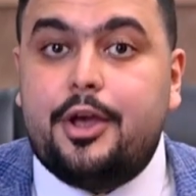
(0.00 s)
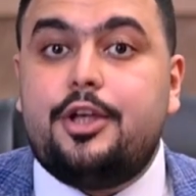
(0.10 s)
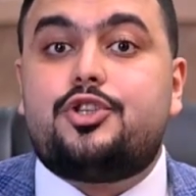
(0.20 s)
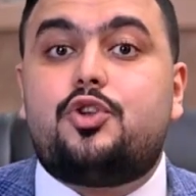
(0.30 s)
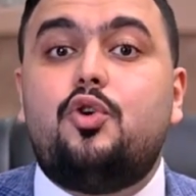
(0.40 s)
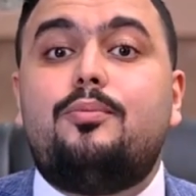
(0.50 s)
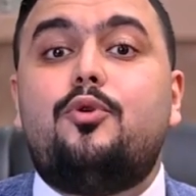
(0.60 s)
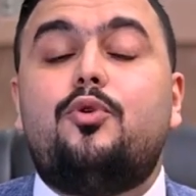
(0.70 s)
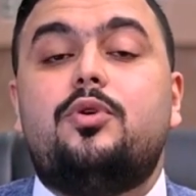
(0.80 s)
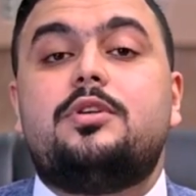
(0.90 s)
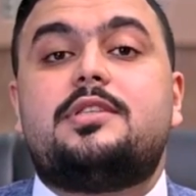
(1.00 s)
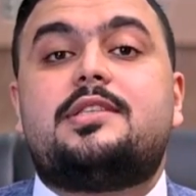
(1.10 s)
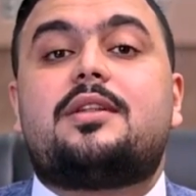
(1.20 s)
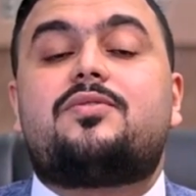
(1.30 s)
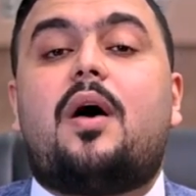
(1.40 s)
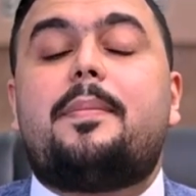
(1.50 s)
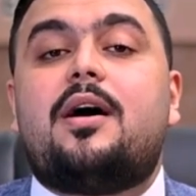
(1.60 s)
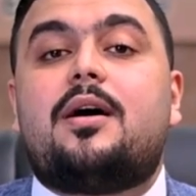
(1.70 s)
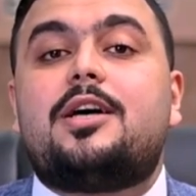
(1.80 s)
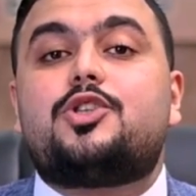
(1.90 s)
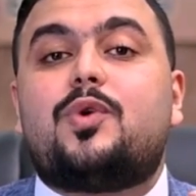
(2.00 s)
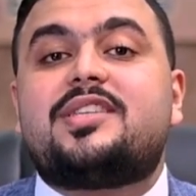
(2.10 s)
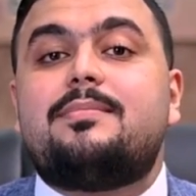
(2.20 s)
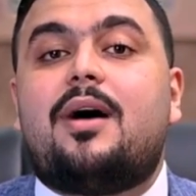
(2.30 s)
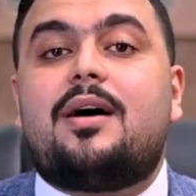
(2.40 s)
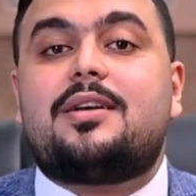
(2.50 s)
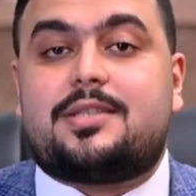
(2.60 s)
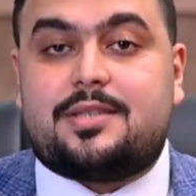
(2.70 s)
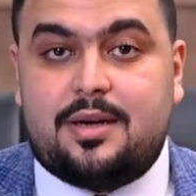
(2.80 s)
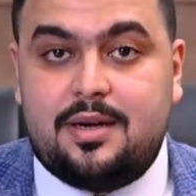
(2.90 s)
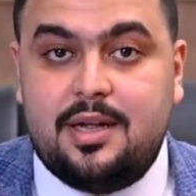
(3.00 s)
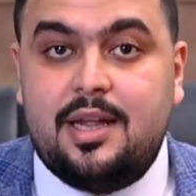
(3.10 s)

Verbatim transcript: أسلوبه ذات طابع خاص وسمة خاصة